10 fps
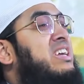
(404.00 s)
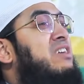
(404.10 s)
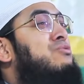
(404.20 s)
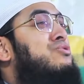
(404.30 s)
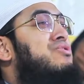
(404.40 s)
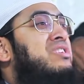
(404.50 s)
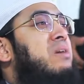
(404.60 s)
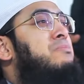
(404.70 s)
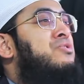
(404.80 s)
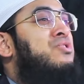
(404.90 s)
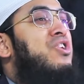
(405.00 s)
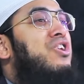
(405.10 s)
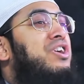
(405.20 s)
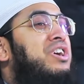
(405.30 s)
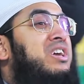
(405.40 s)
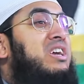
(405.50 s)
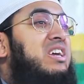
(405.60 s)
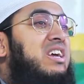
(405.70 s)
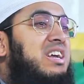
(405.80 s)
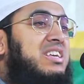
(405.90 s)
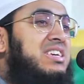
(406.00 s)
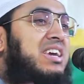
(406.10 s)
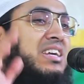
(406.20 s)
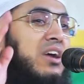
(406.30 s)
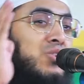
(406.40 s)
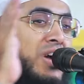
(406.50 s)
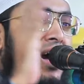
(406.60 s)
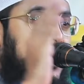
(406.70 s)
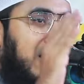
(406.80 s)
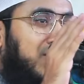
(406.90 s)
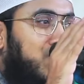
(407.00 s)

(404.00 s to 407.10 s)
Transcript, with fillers: কেউ যদি এমন হয় গিয়ে কাউকে আঘাত